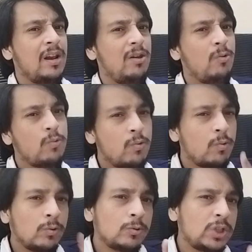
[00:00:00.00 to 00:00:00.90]
लोगों
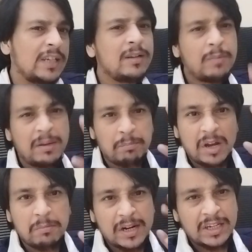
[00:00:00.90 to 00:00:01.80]
को तो चाहिए भाई
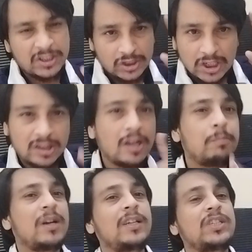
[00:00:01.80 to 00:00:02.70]
बर बर के छितर
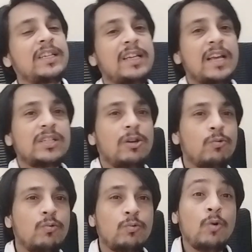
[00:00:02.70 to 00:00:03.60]
पड़ने चाहिए ऐसे
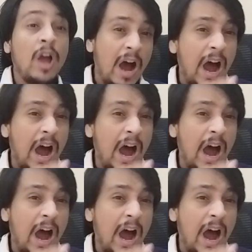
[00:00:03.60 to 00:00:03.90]
लोगों को